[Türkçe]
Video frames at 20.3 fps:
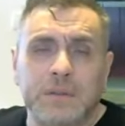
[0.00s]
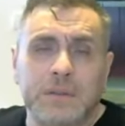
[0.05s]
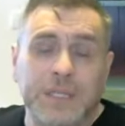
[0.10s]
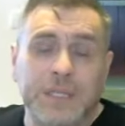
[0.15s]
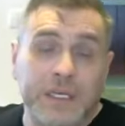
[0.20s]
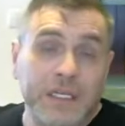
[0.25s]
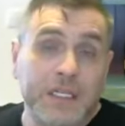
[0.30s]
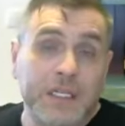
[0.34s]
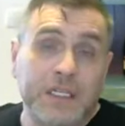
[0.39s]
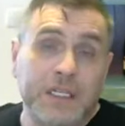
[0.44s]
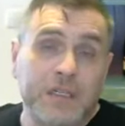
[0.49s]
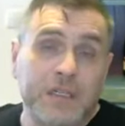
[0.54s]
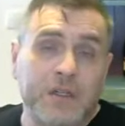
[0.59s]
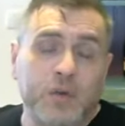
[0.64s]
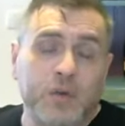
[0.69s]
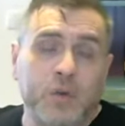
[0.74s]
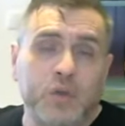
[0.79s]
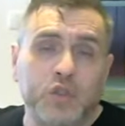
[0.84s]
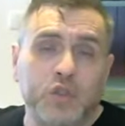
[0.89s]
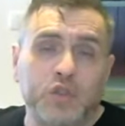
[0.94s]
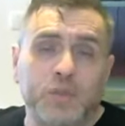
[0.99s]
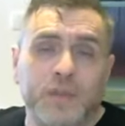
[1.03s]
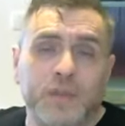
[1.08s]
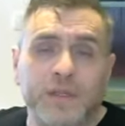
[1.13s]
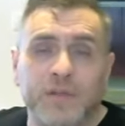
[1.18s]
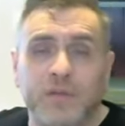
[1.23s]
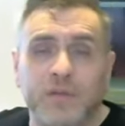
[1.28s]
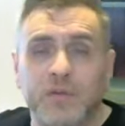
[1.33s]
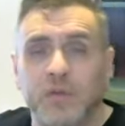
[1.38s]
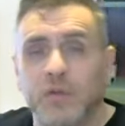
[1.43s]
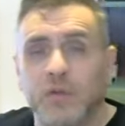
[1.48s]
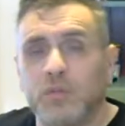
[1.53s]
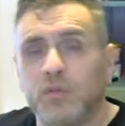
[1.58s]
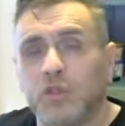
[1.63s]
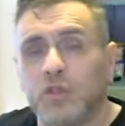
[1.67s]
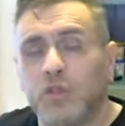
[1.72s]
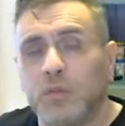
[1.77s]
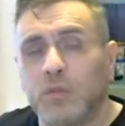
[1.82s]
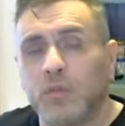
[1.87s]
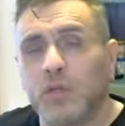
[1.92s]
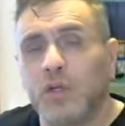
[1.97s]
da ilgili de konuşmak istiyorum.
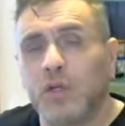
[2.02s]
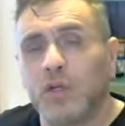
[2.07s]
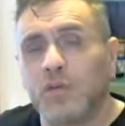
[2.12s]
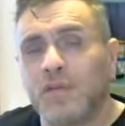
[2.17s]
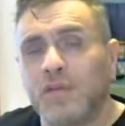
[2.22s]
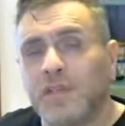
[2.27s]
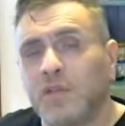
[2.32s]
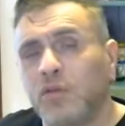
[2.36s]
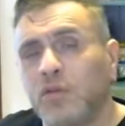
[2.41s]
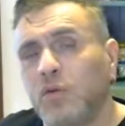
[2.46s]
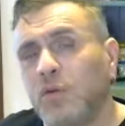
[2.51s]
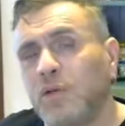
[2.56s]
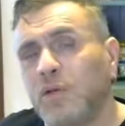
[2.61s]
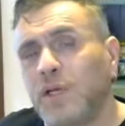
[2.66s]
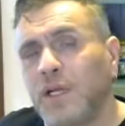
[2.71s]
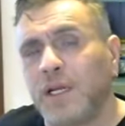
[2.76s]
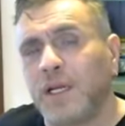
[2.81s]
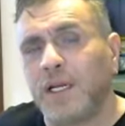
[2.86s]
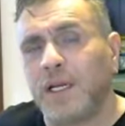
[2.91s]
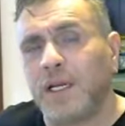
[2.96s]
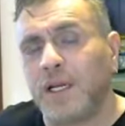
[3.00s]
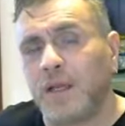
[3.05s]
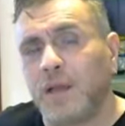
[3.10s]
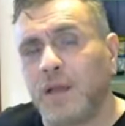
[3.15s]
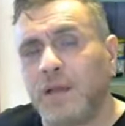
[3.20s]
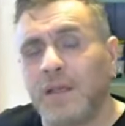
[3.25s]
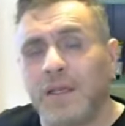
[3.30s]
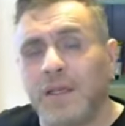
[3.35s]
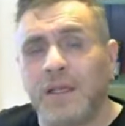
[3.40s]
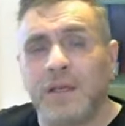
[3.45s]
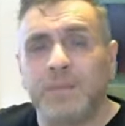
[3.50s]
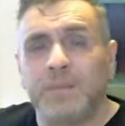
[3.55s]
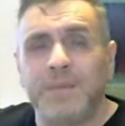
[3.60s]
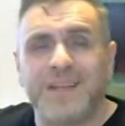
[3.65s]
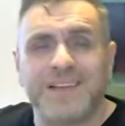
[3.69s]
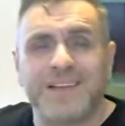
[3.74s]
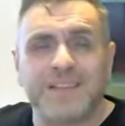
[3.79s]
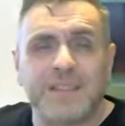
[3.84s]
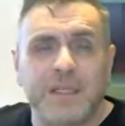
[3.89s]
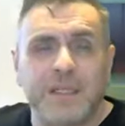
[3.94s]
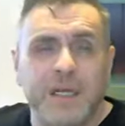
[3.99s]
Çünkü bu Uranüs-Satürn kareleri
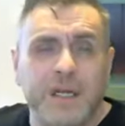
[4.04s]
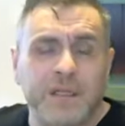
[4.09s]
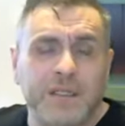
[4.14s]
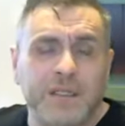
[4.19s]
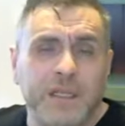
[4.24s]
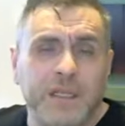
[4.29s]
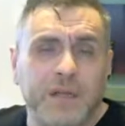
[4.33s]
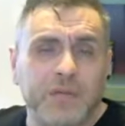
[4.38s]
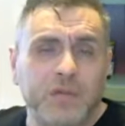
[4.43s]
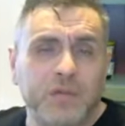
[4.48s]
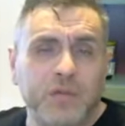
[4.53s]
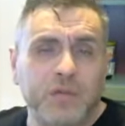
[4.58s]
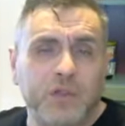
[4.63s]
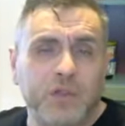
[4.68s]
piyasalarda,